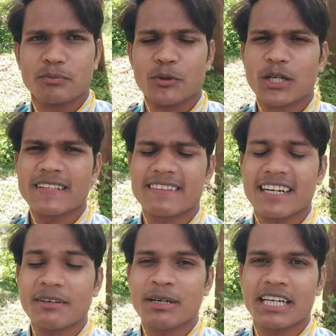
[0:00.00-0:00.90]
पूरे
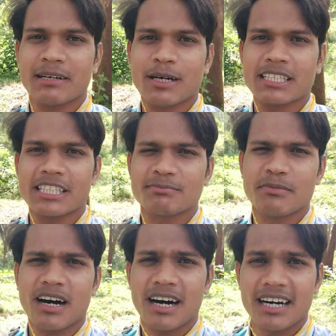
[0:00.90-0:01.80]
डेढ़ महीने बाद
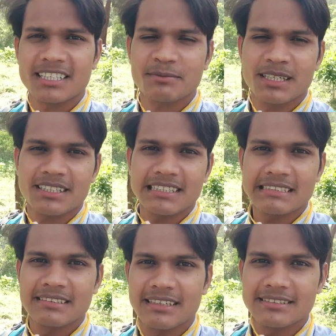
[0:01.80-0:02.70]
आज मैं
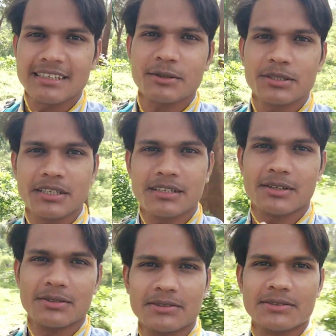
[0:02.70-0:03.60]
इस नेचर को देख रहा
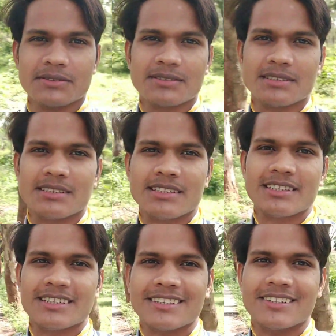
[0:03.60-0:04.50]

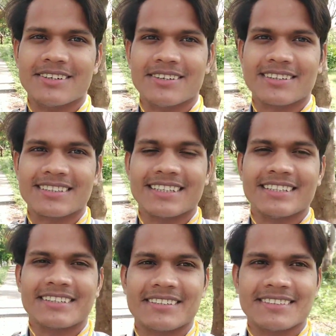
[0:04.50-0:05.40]
हूँ और ये
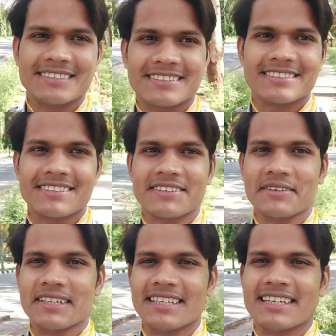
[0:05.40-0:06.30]
देखो
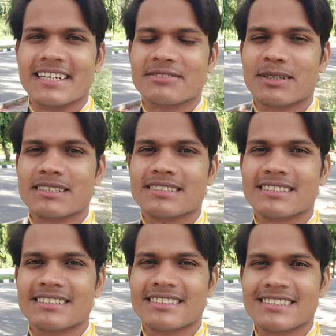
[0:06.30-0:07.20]
कोई नहीं है आसपास
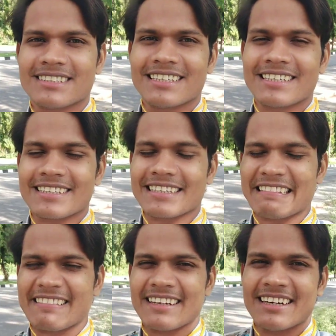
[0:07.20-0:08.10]

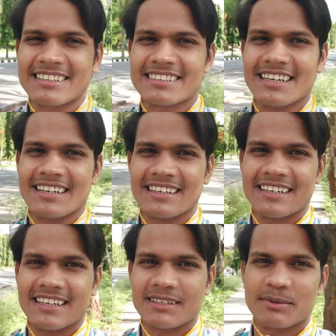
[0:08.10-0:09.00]
कितना अच्छा लग रहा
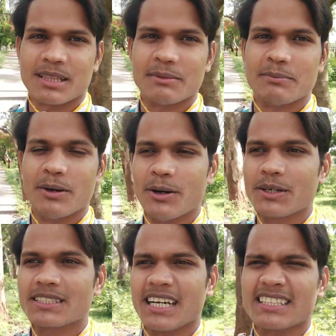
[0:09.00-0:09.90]
है यार मतलब
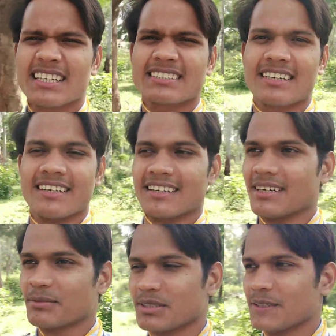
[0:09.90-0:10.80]
बहुत ज़्यादा अच्छा लग रहा
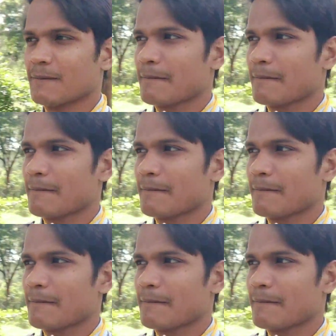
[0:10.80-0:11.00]
है मुझे